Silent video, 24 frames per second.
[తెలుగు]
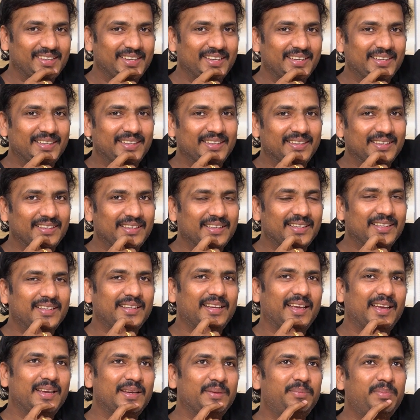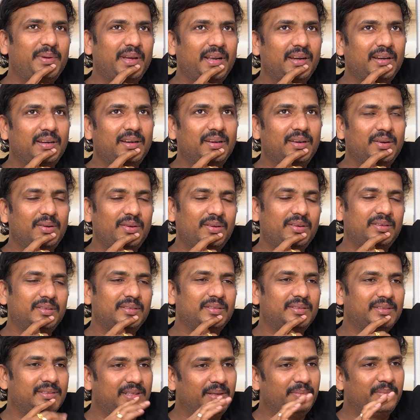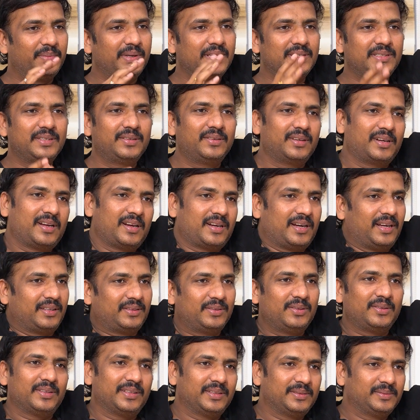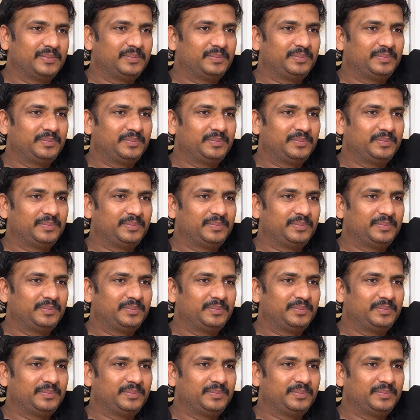గ్రేట్ అయితే ఐపీఎల్లో సంబంధించిన ఒక కథ ఉంది